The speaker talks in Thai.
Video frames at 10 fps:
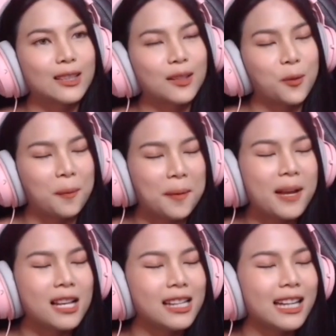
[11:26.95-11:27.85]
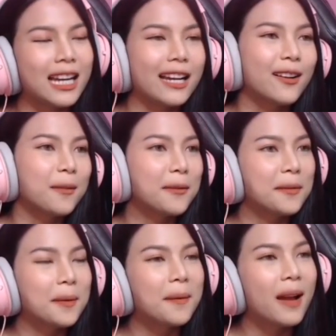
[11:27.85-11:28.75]
สนุกมากๆเลยนะคะ ขอบคุ
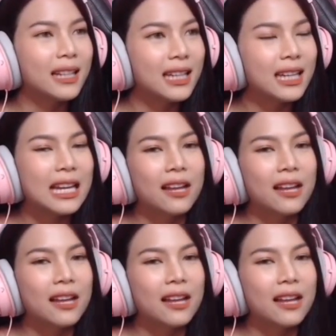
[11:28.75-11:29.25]
ณมากๆที่